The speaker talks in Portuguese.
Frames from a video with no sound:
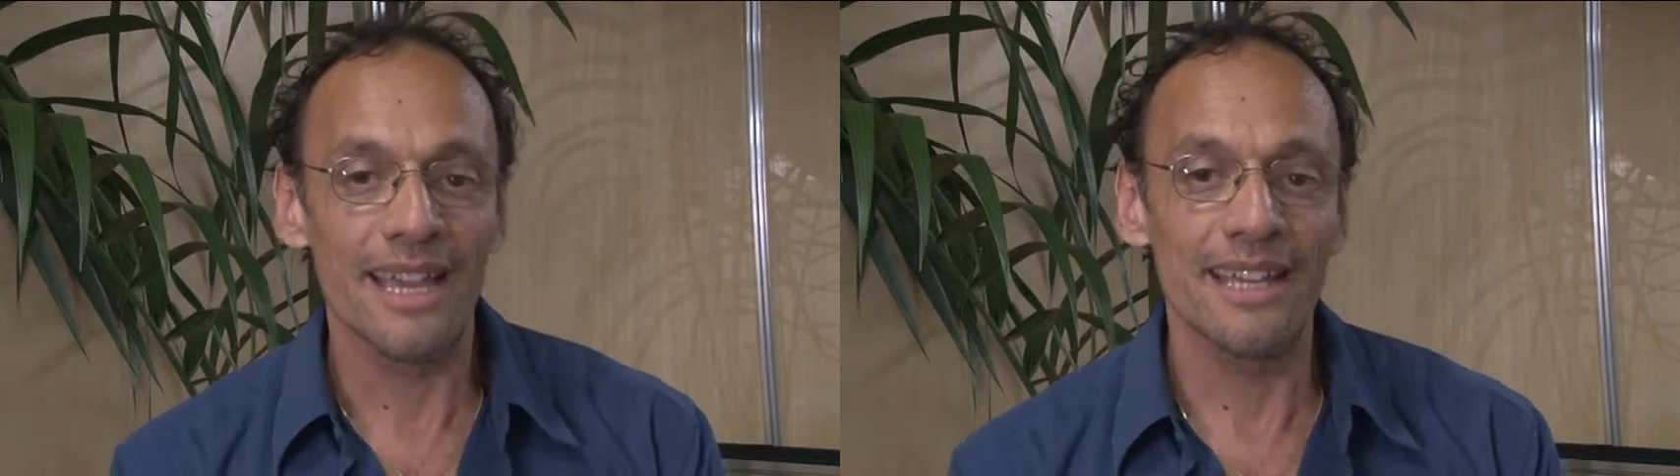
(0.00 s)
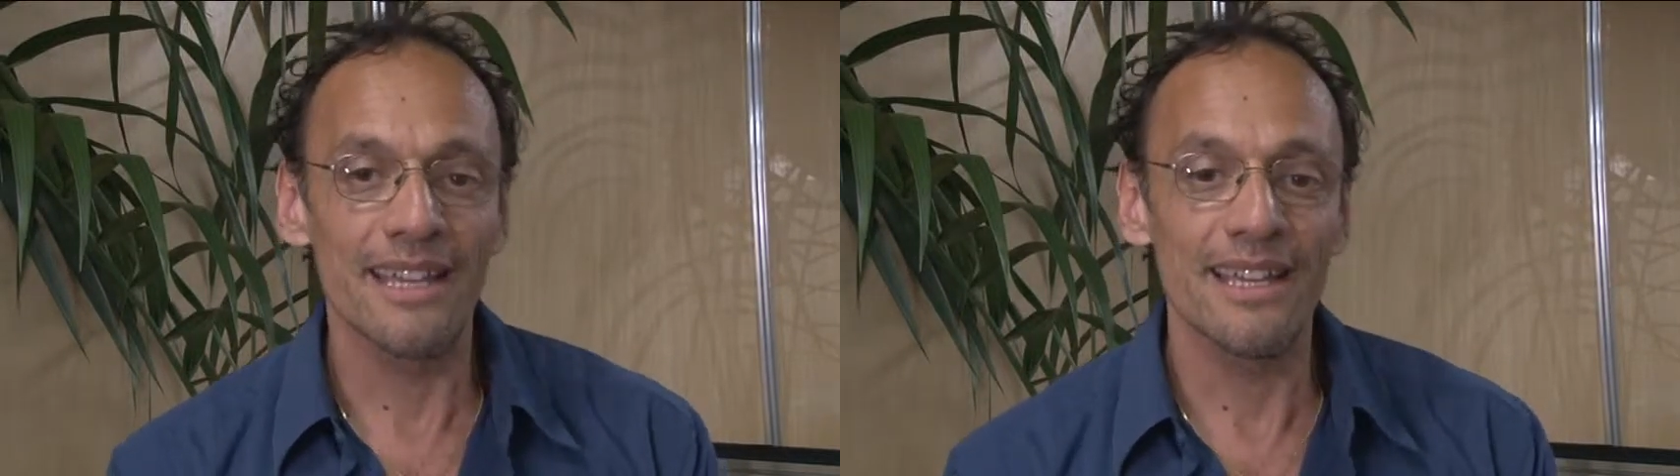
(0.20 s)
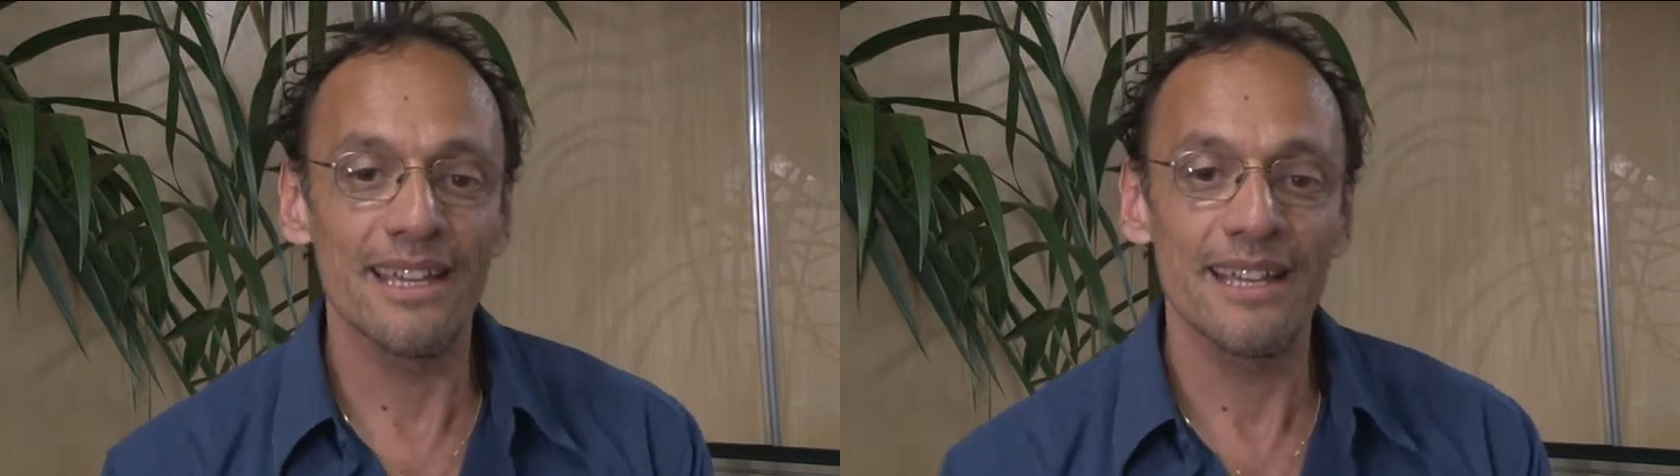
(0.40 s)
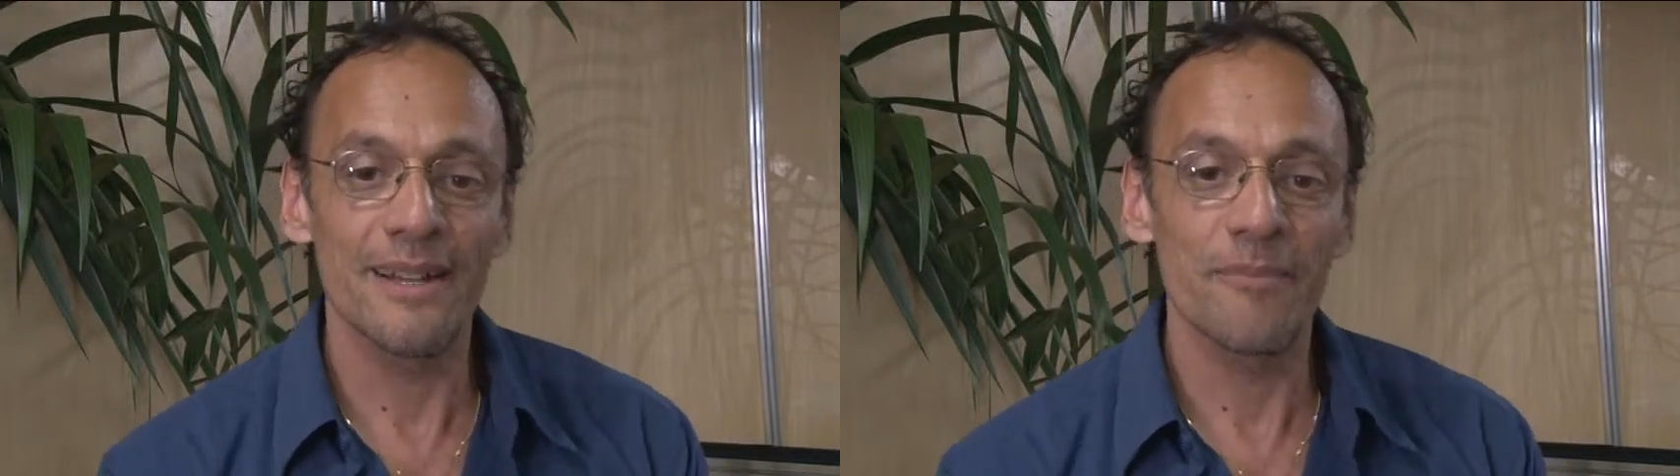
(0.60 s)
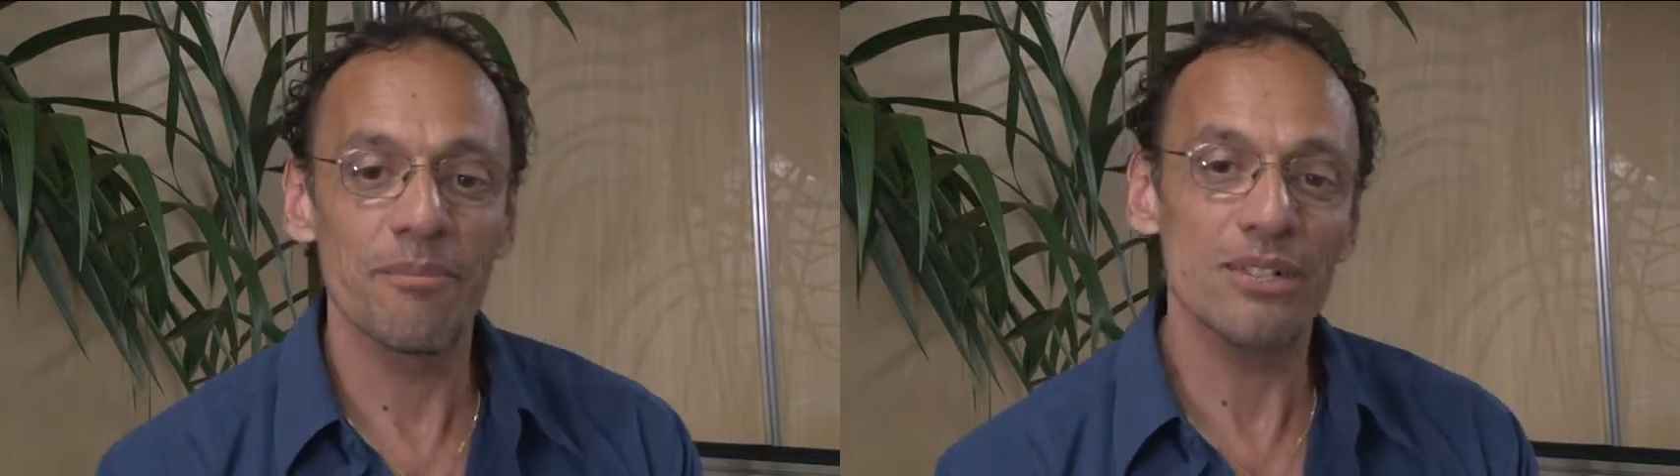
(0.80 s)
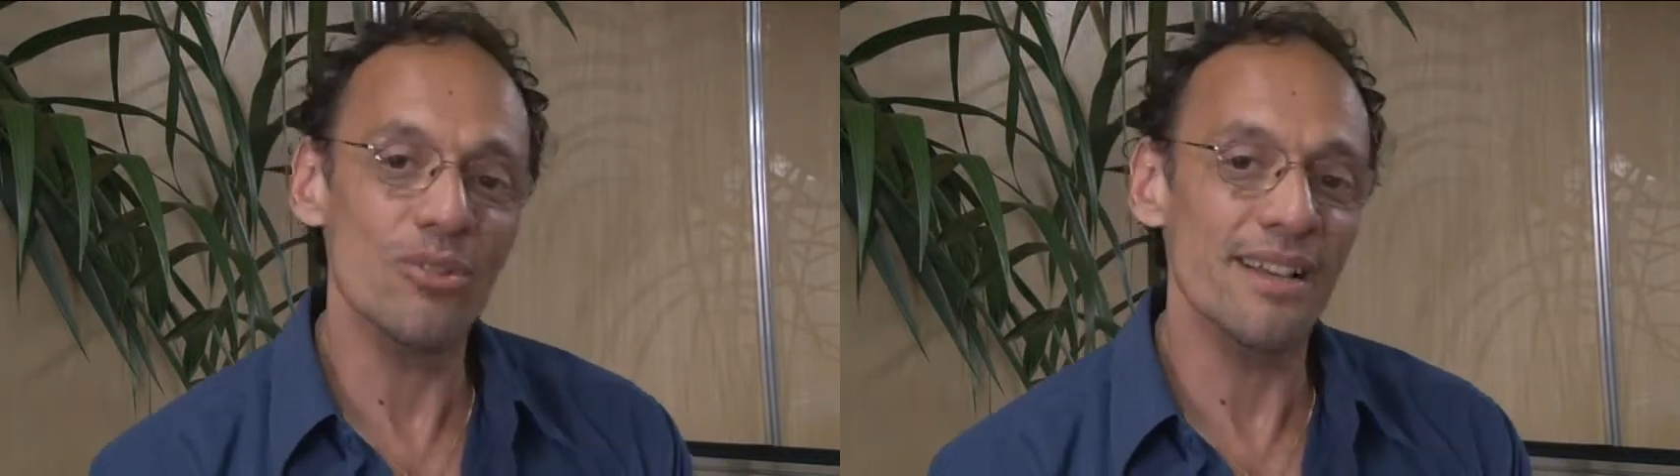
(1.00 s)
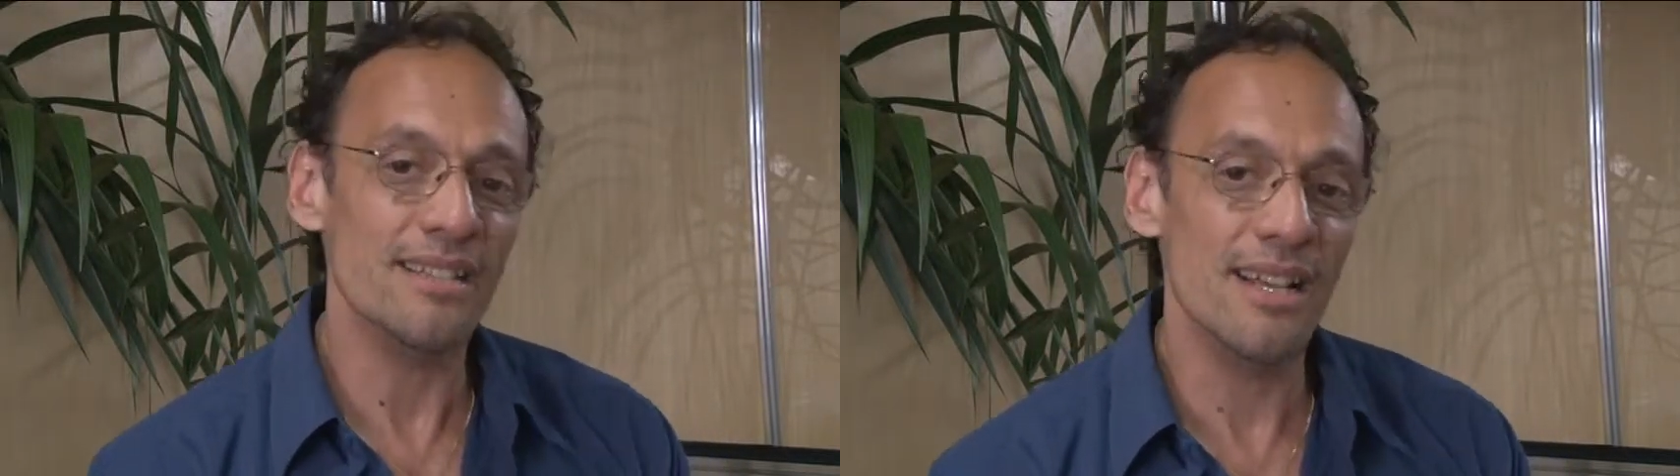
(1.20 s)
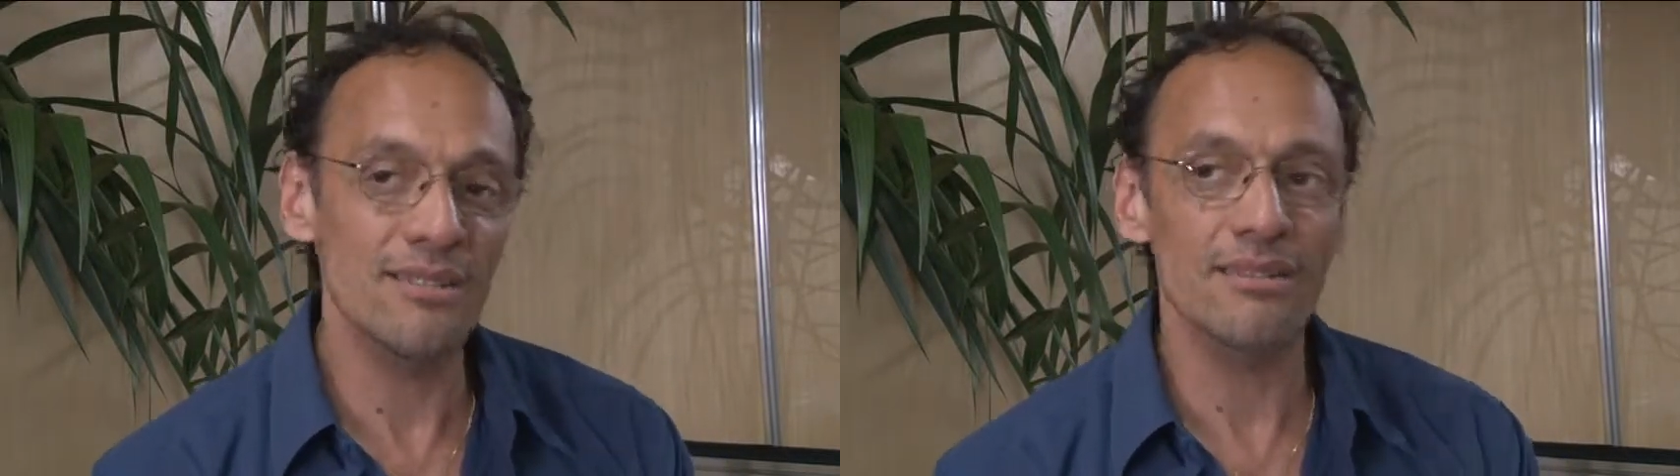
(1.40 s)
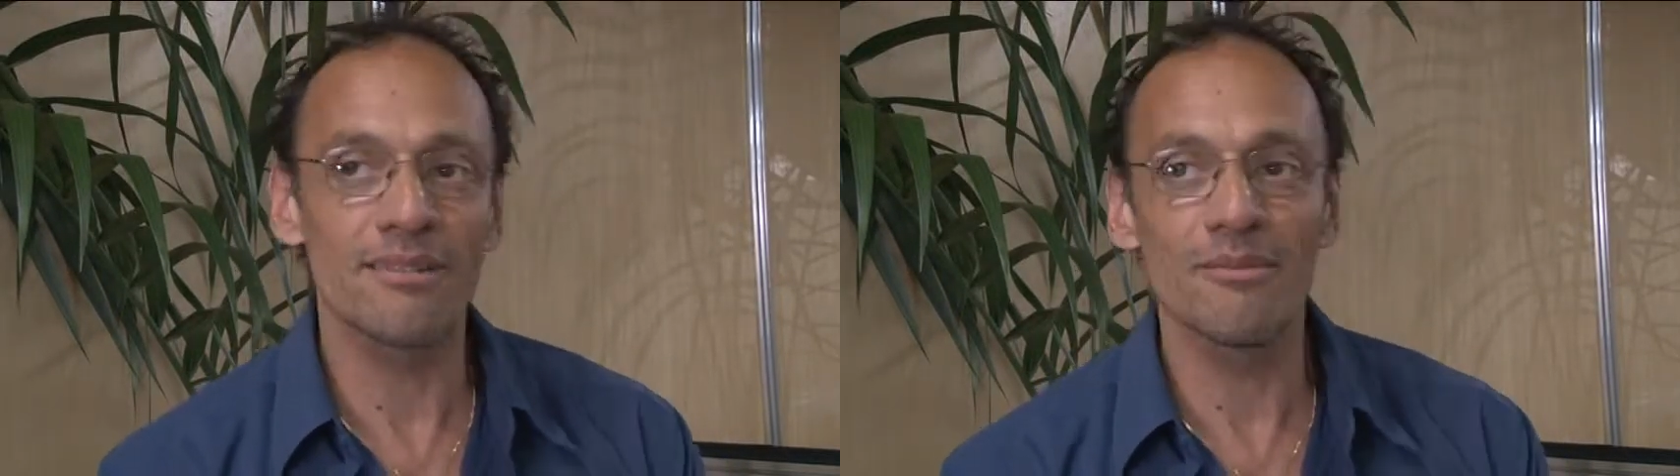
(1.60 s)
E, mas conversando